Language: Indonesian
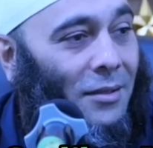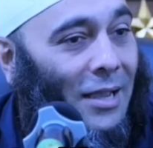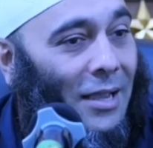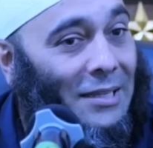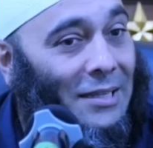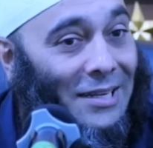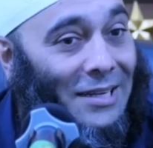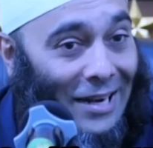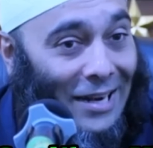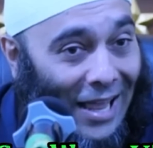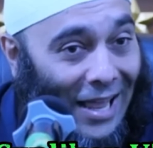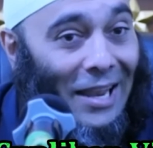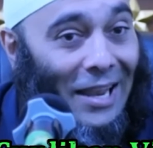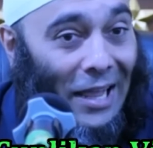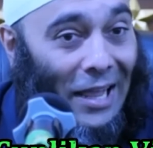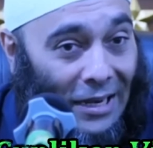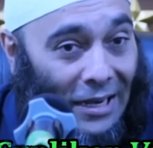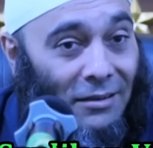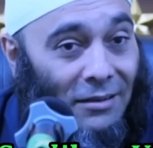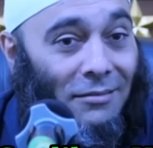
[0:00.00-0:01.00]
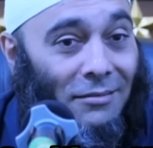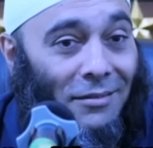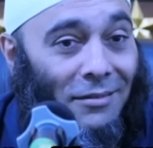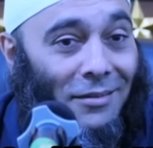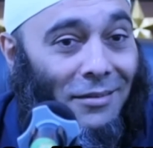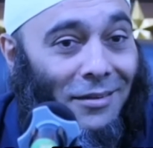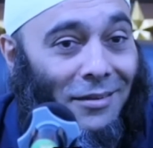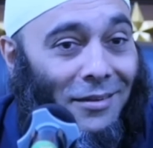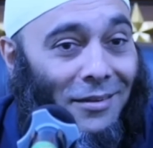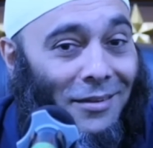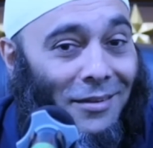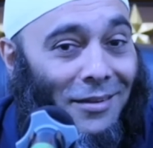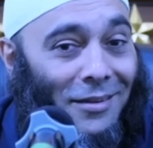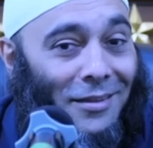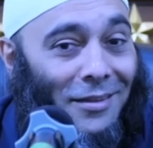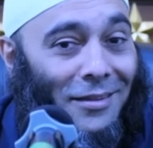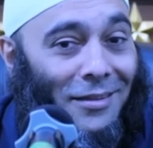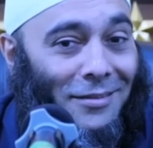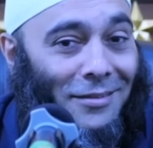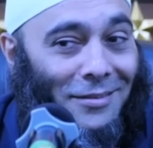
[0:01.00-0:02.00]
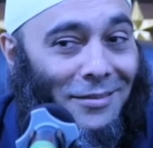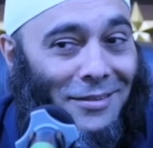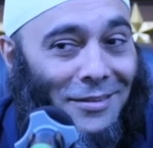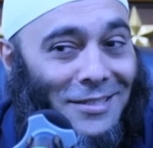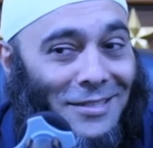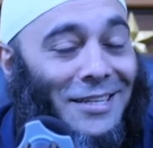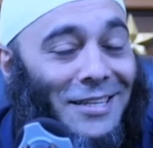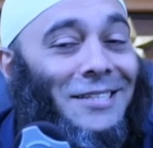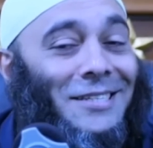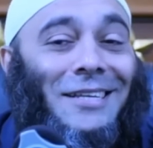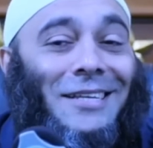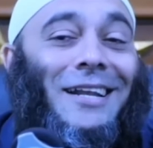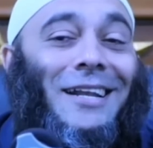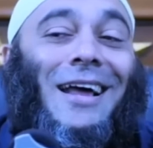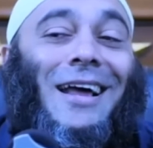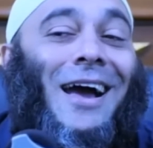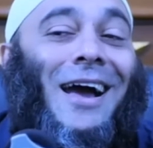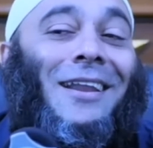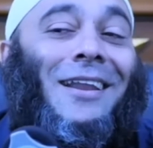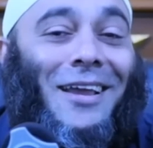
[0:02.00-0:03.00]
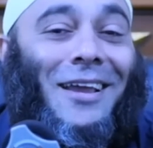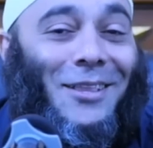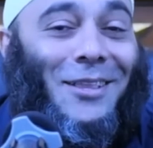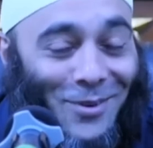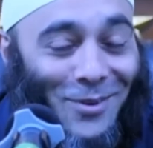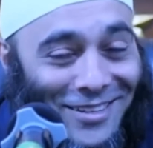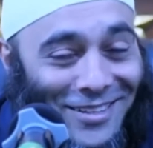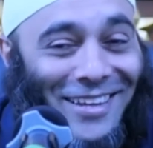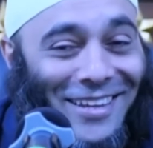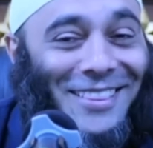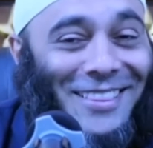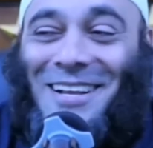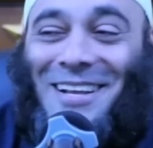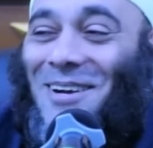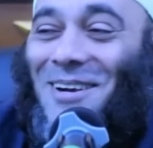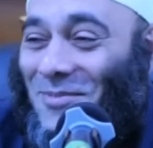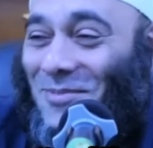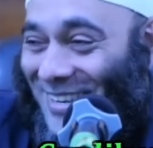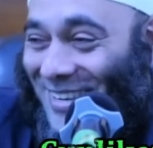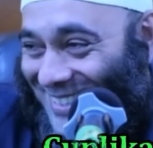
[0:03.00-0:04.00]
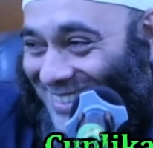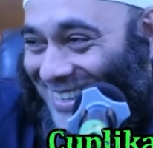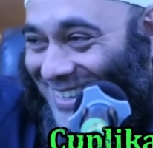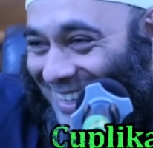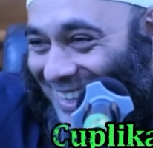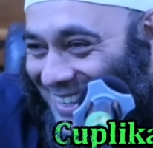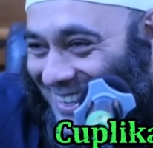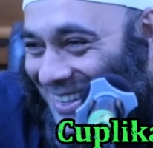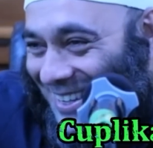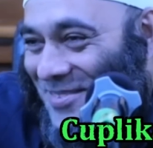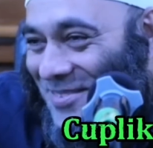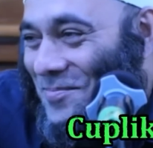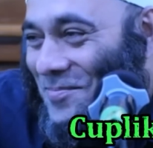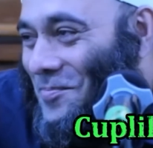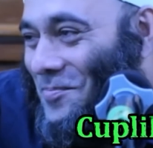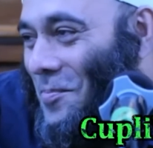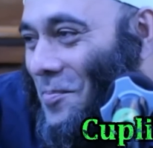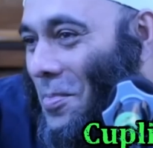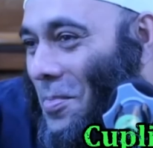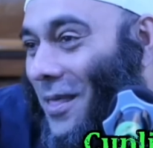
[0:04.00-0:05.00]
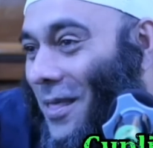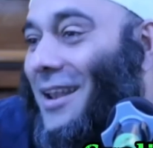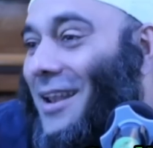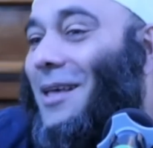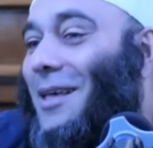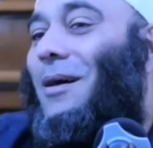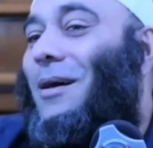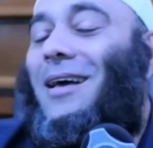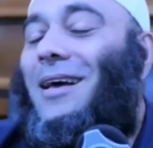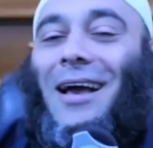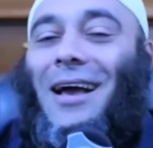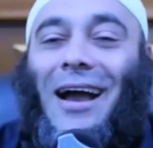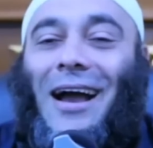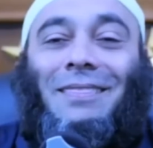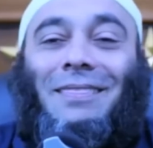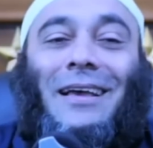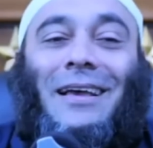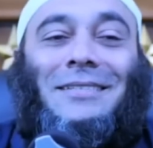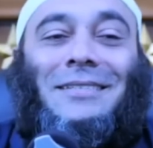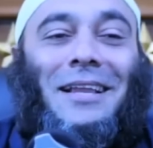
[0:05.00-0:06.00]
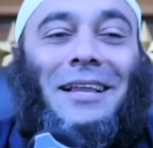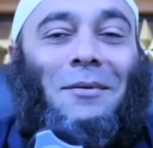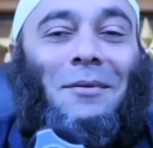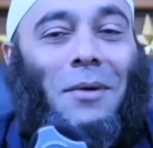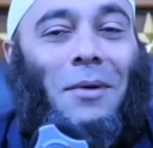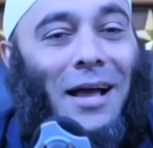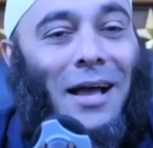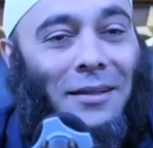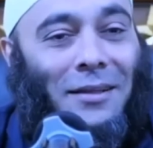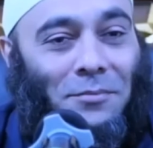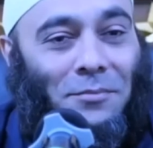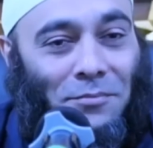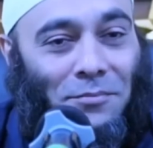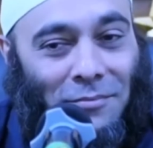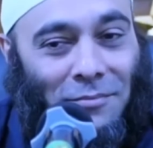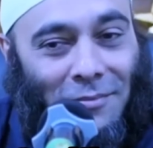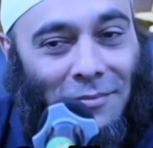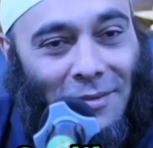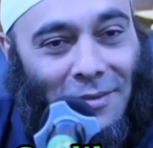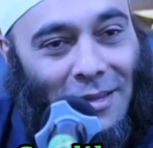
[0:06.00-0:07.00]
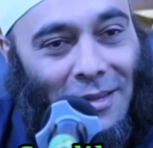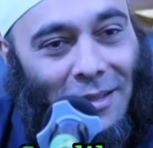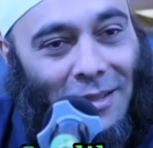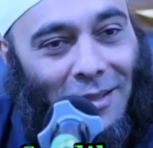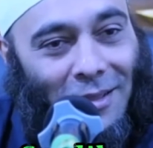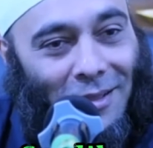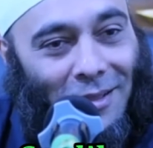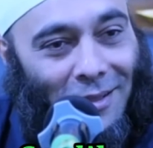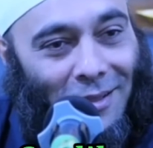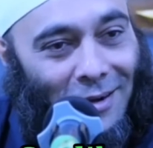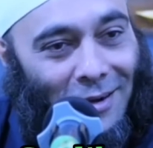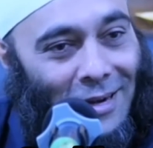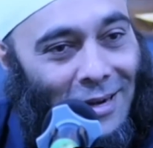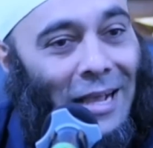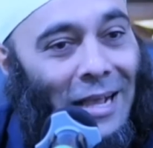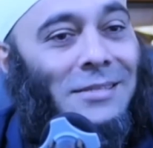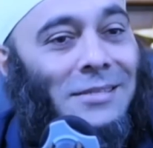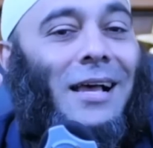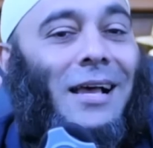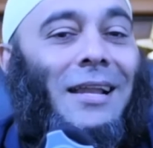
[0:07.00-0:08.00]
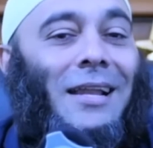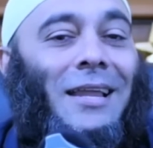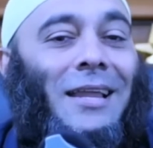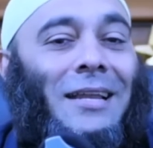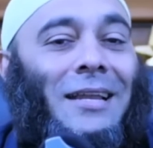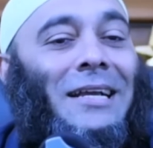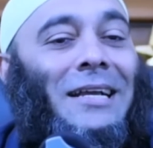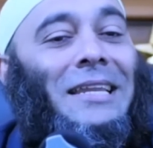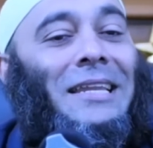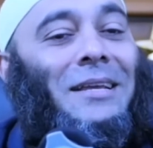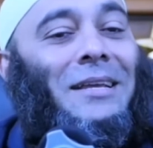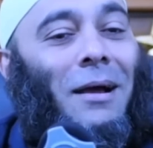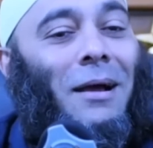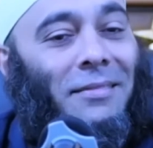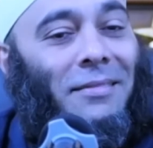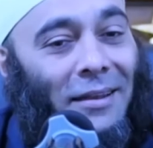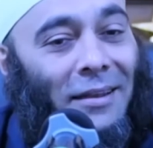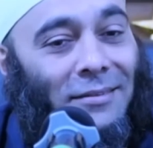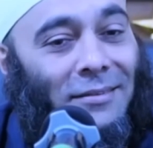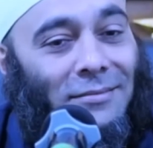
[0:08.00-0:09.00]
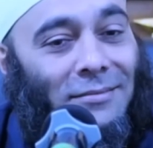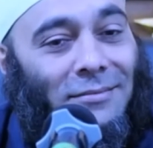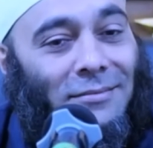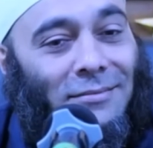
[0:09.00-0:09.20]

Kan sederhana kan? Sesederhana itu aja kita nggak mau mengerjakan. Karena apa? Atas nama rasa dan kenikmatan.